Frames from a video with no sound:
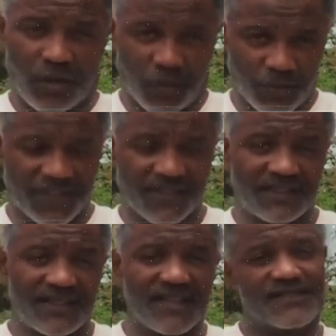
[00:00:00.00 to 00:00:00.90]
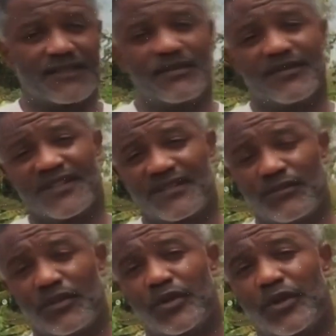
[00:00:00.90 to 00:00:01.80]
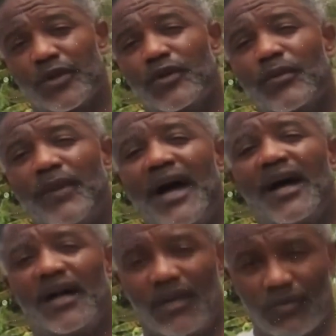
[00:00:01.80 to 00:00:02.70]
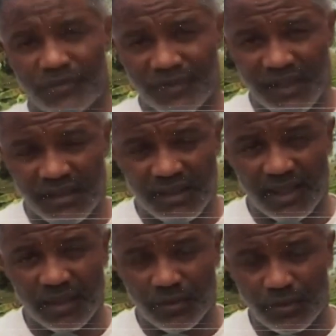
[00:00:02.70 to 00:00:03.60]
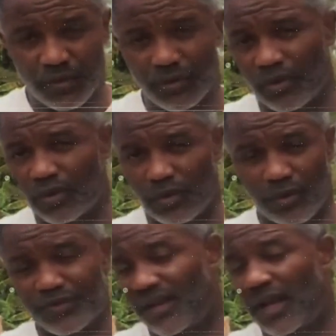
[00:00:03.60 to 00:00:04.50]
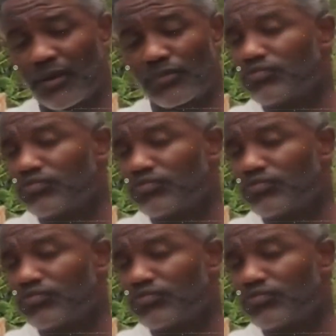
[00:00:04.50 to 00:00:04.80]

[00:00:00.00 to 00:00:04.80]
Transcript: Le Conseil d'État estime effectivement que ne pas réouvrir les lieux de culte, ça la